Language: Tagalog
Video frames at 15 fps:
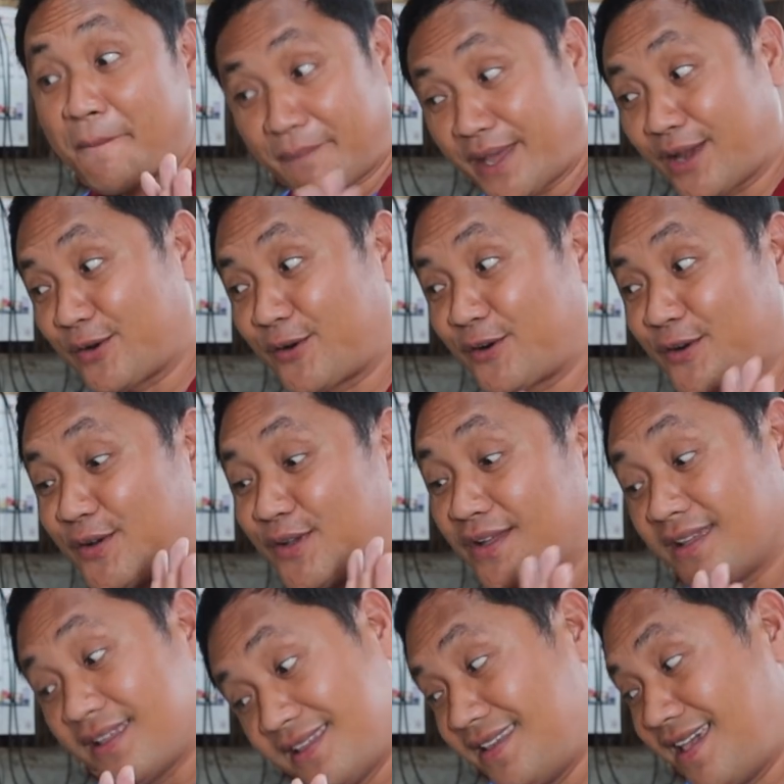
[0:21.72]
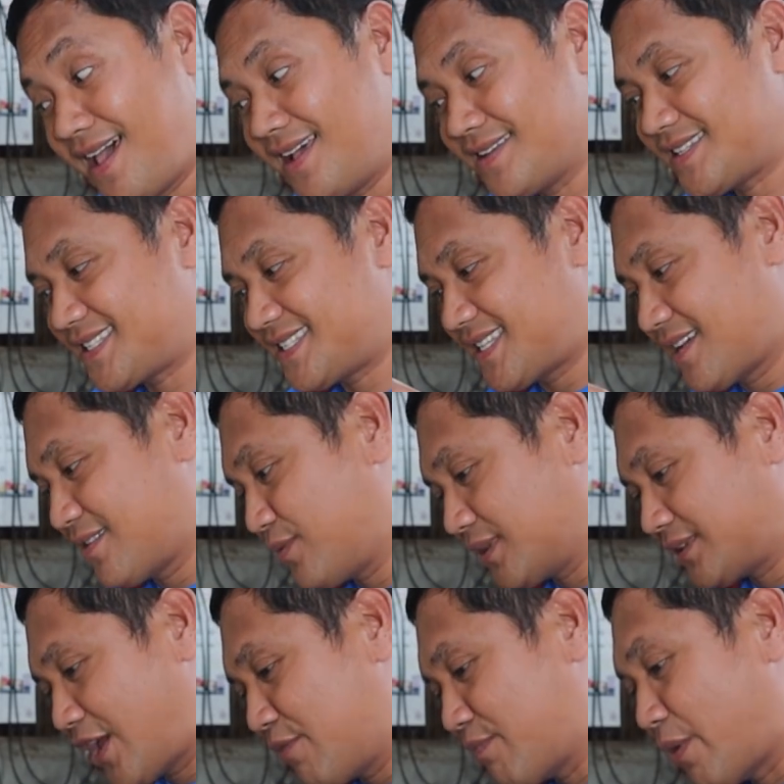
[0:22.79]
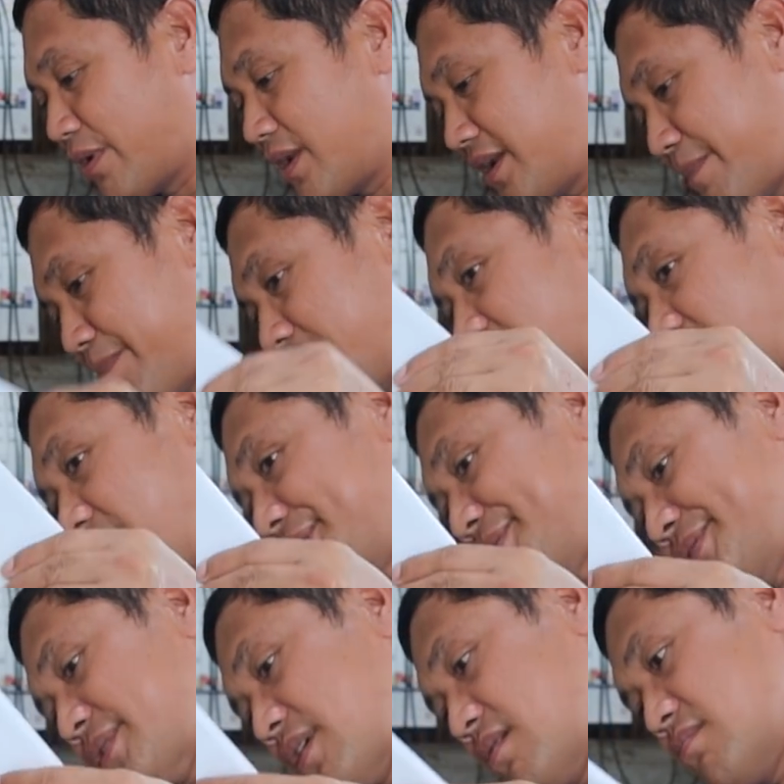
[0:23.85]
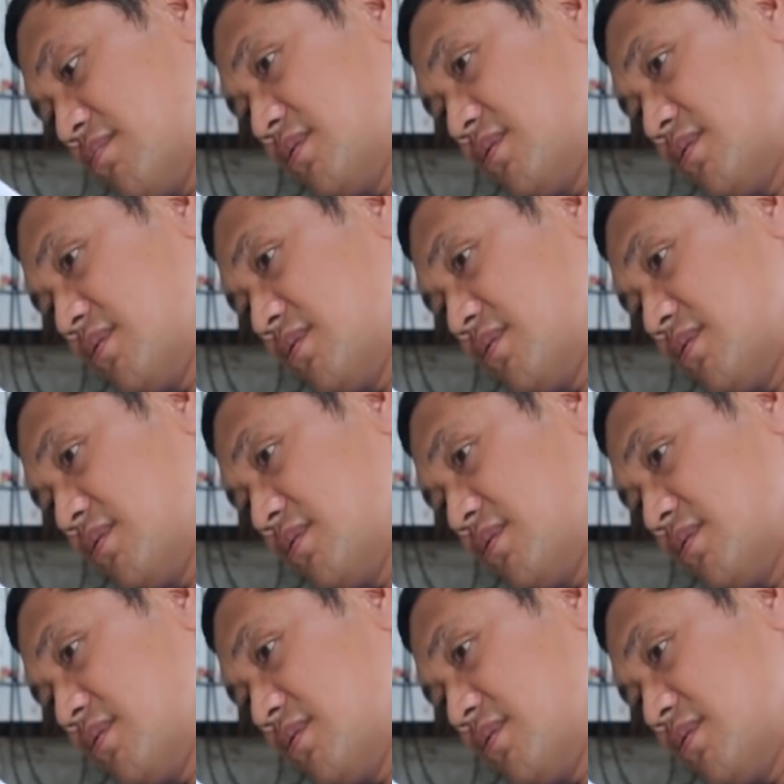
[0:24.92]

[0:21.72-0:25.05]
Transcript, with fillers: Pero, yes, huwag tayong mawala ng pag-asa.